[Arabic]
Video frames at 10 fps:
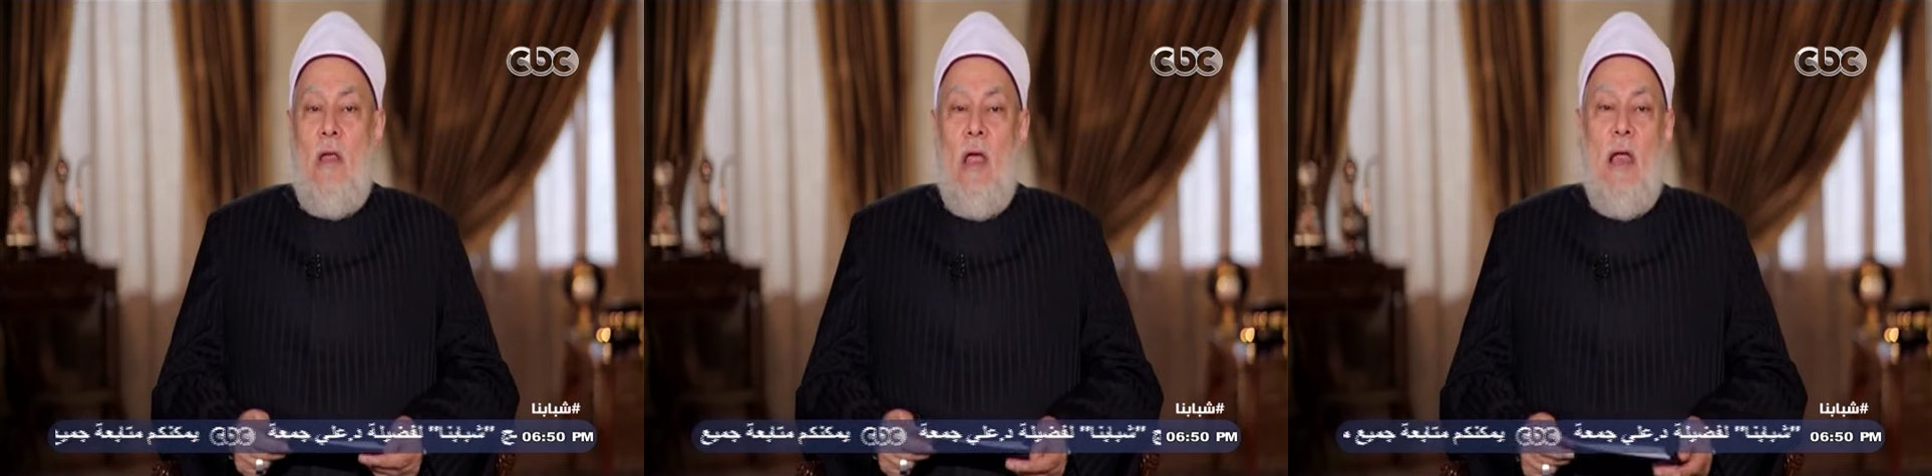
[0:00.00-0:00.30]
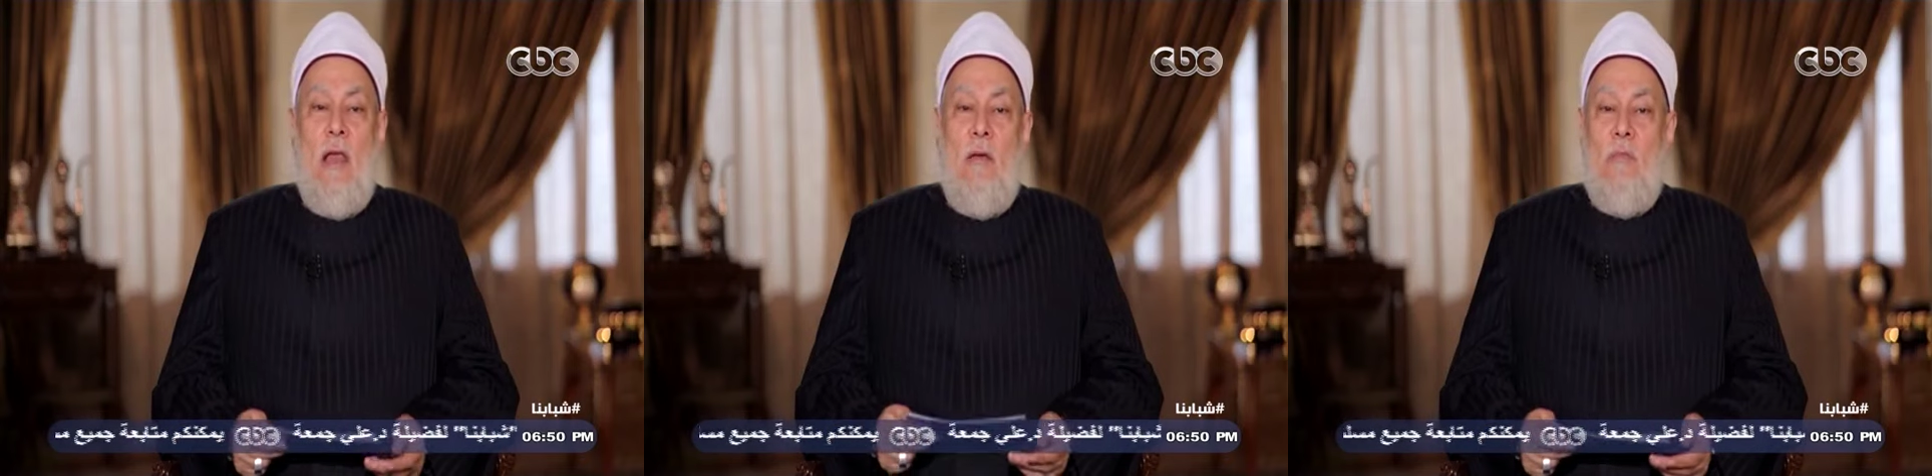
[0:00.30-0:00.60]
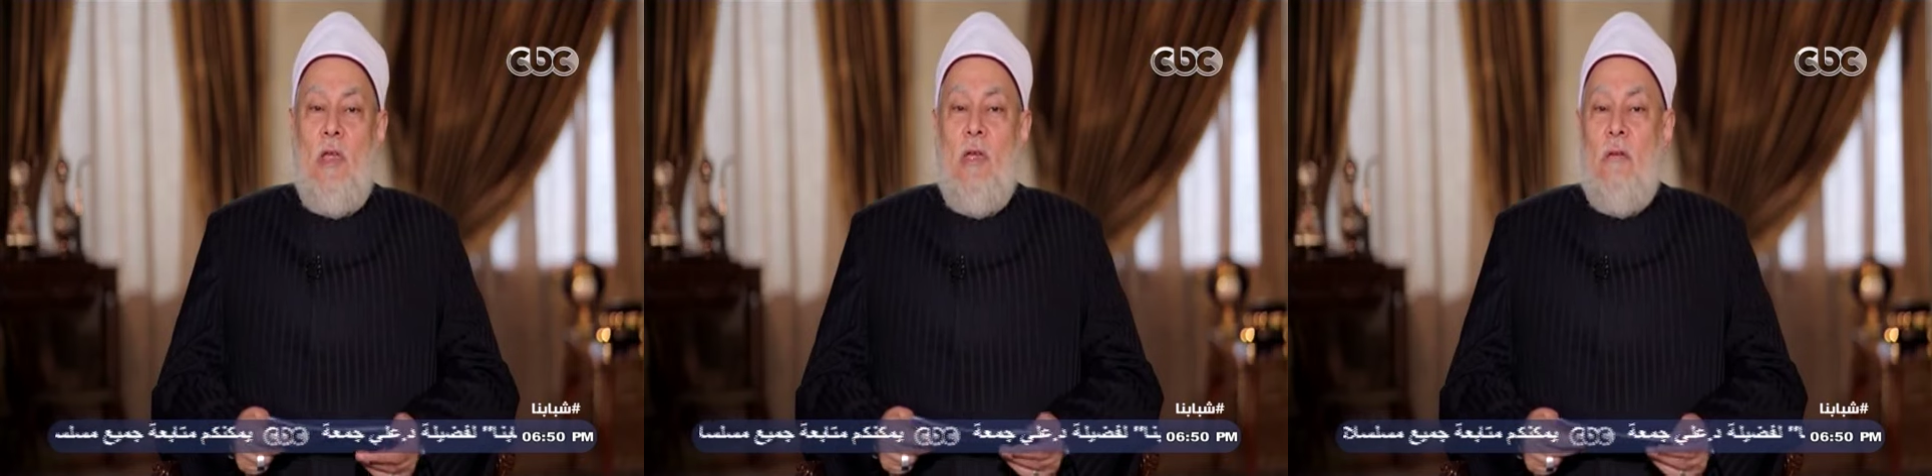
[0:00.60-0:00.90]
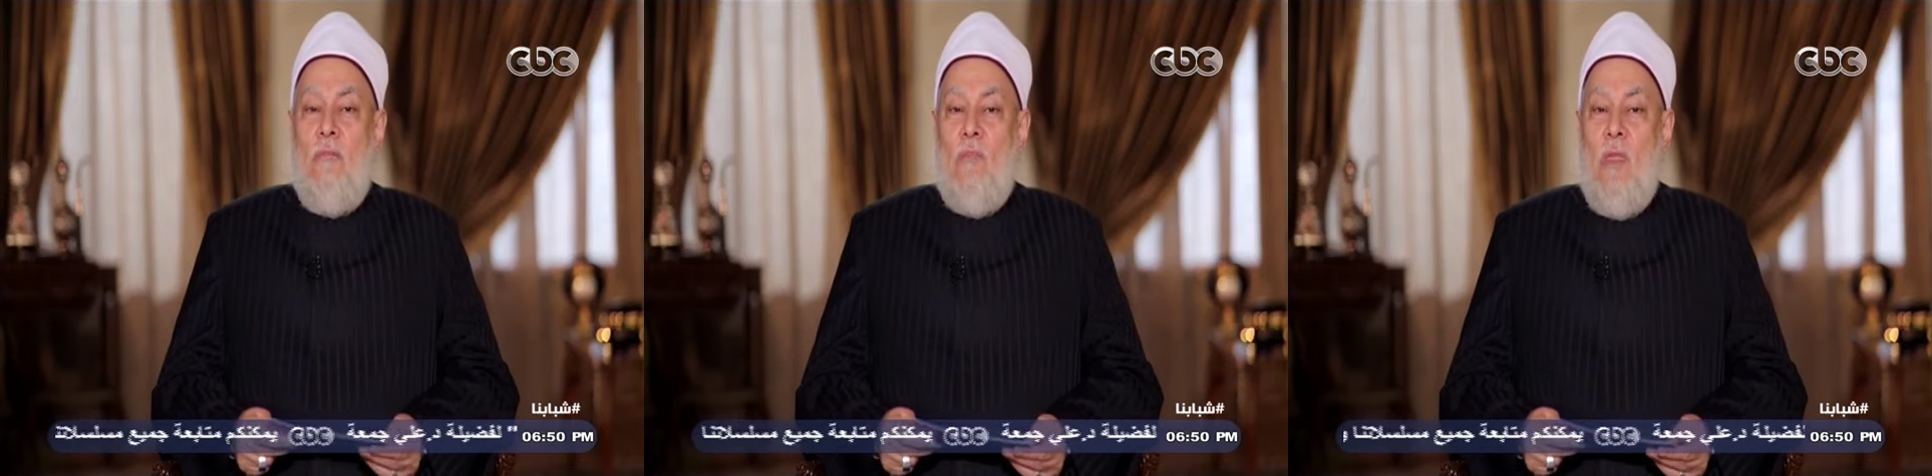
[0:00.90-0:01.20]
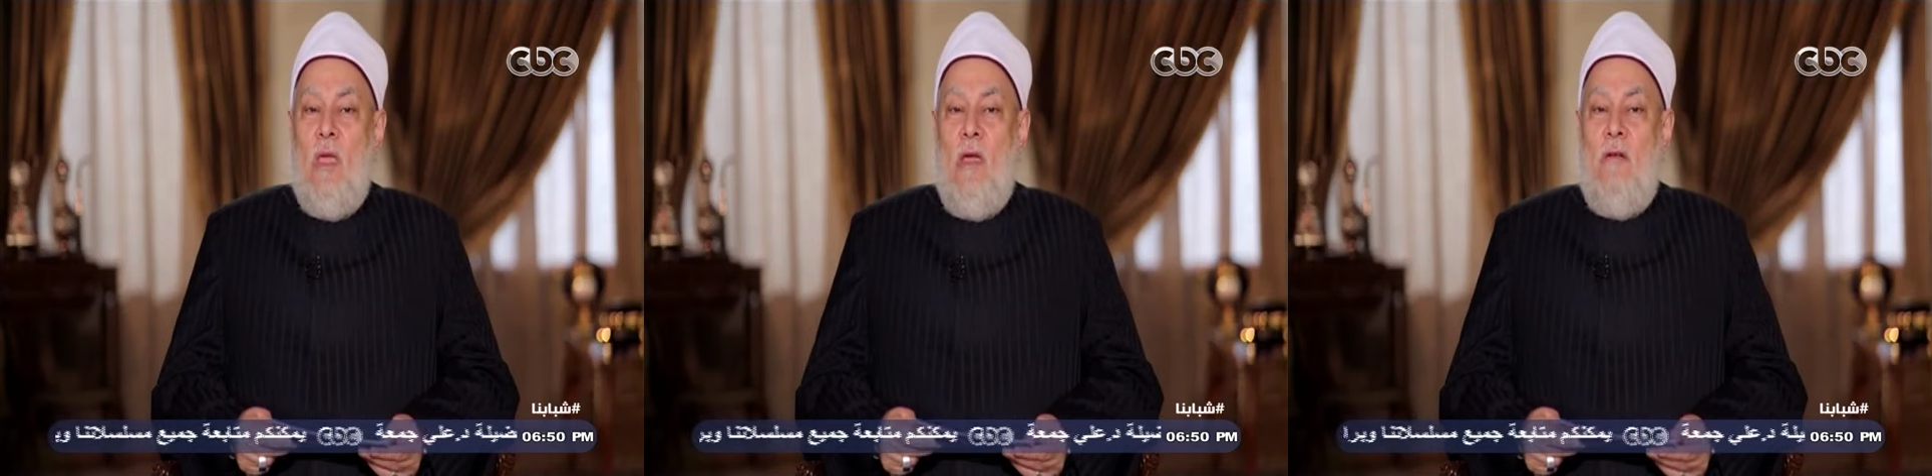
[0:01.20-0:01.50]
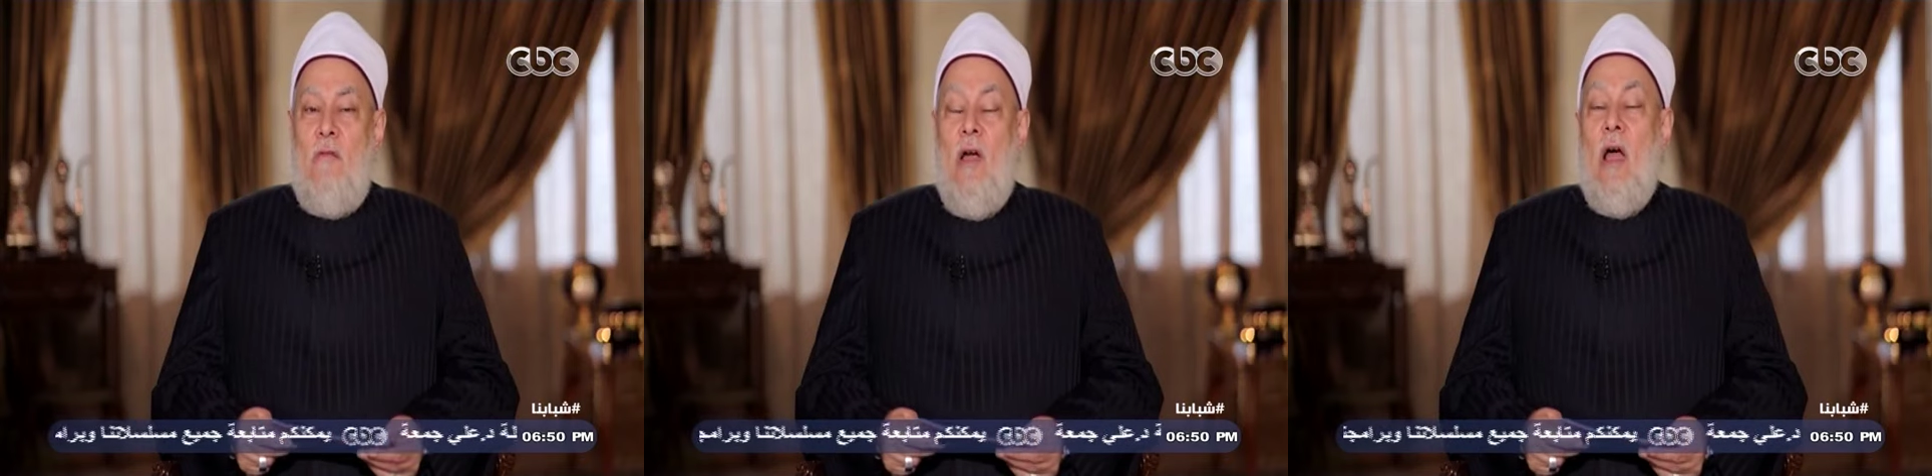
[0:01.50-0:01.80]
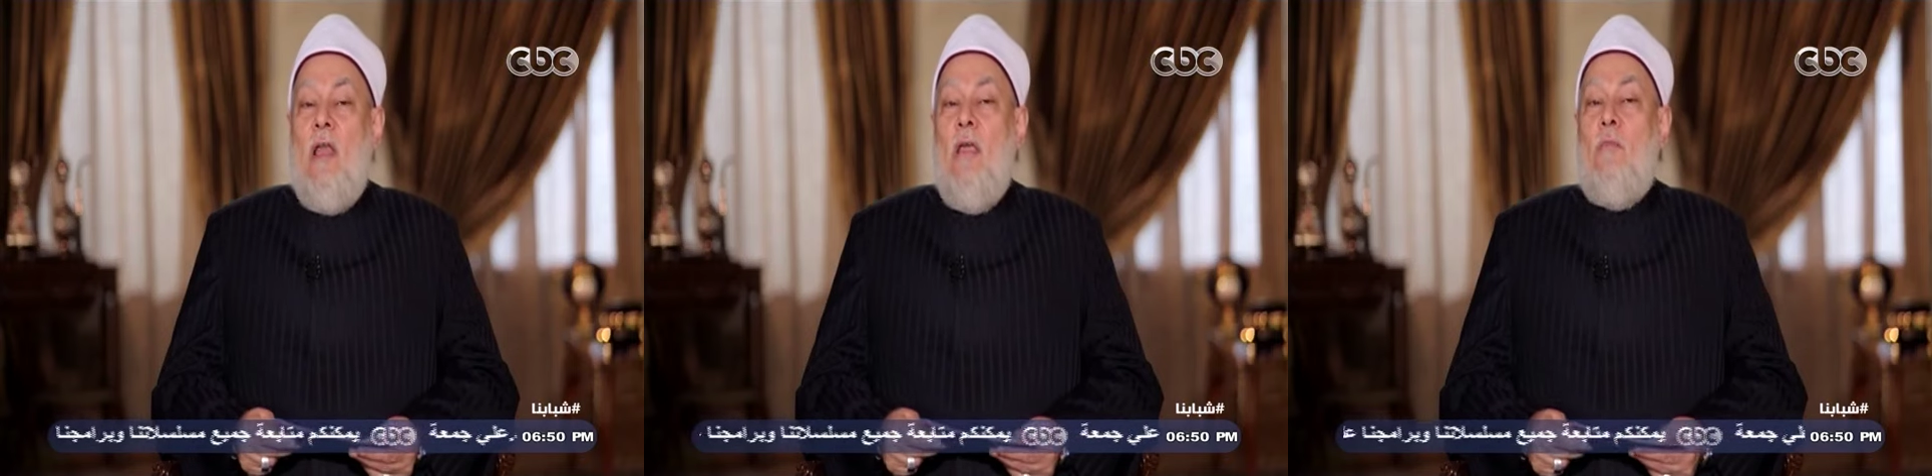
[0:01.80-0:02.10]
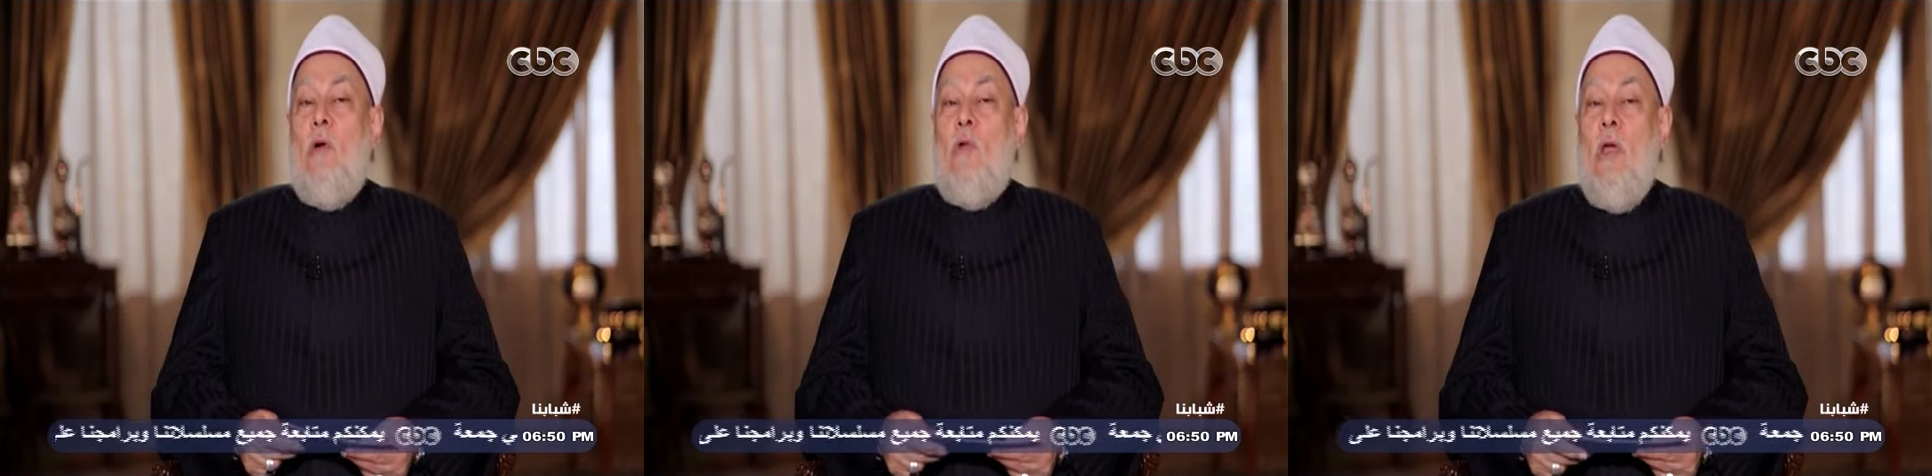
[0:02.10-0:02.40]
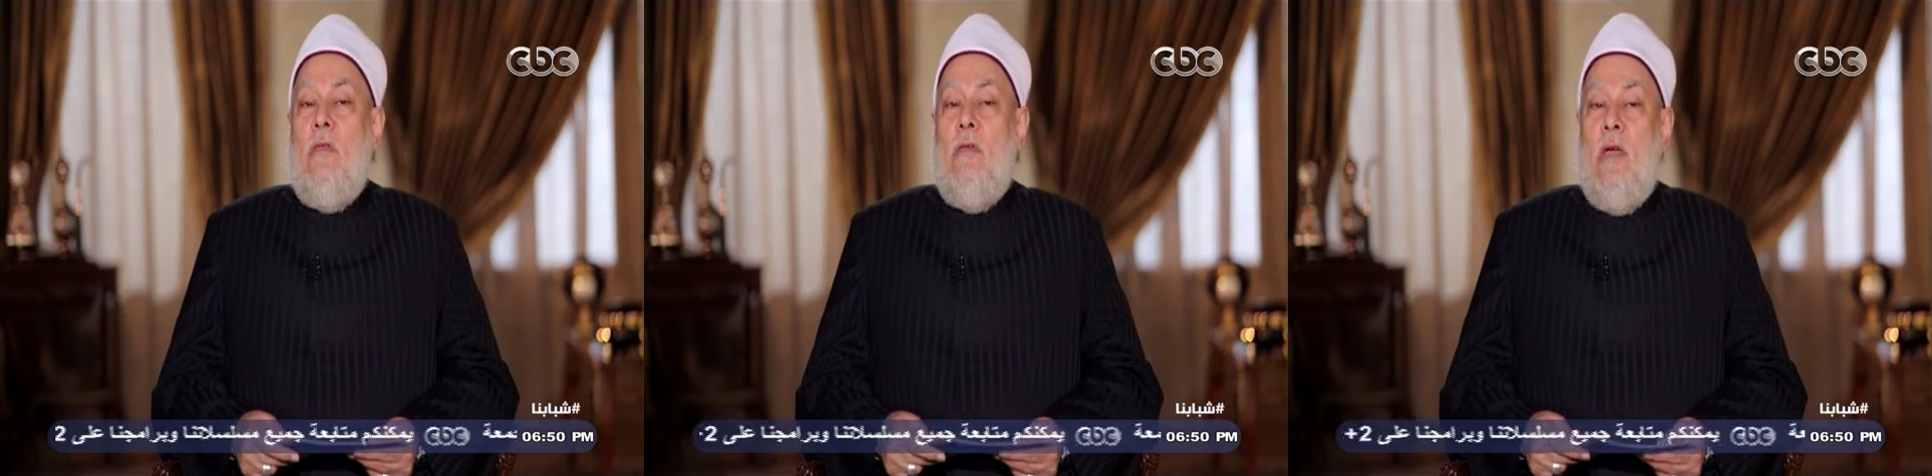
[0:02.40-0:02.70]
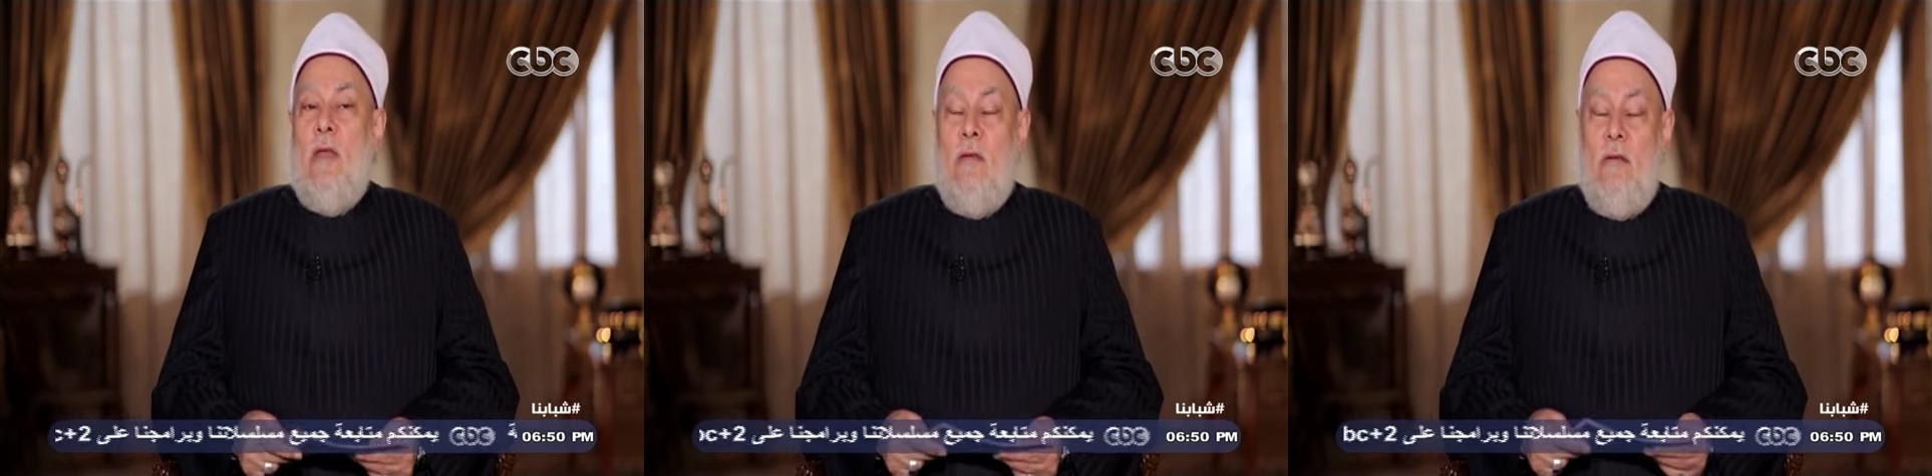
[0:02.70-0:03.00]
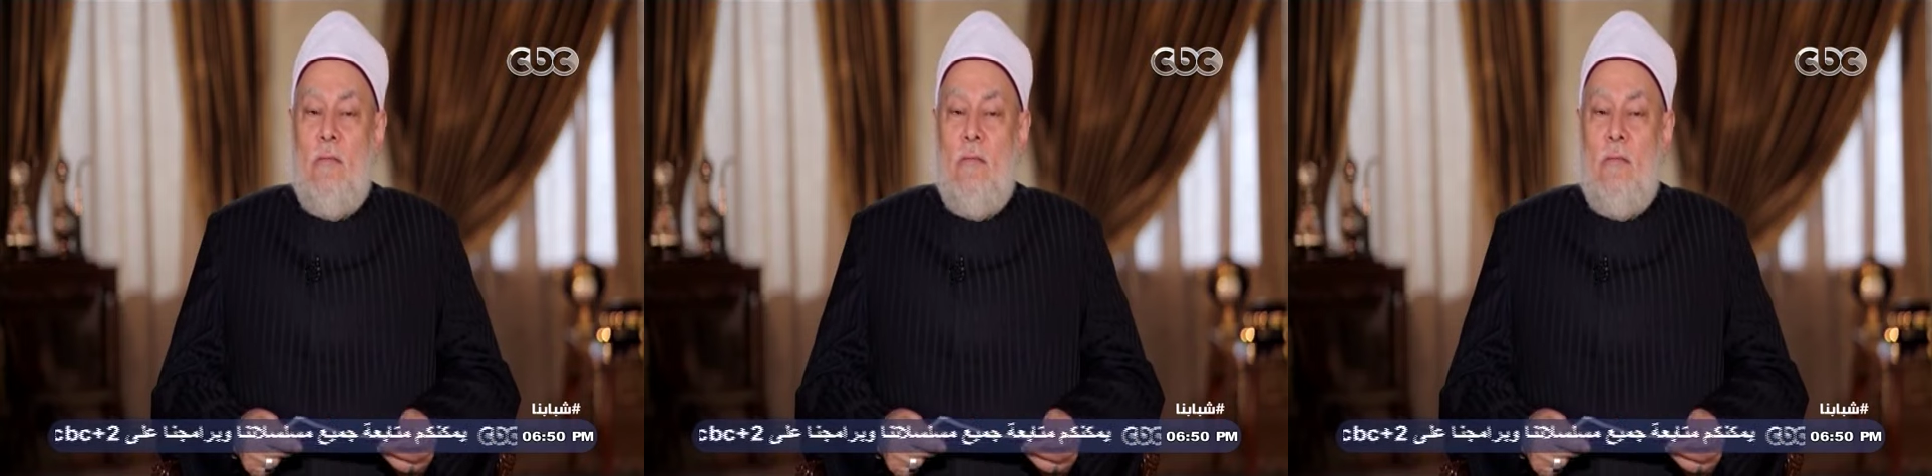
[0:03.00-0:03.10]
قال علمني فعلمه الأذان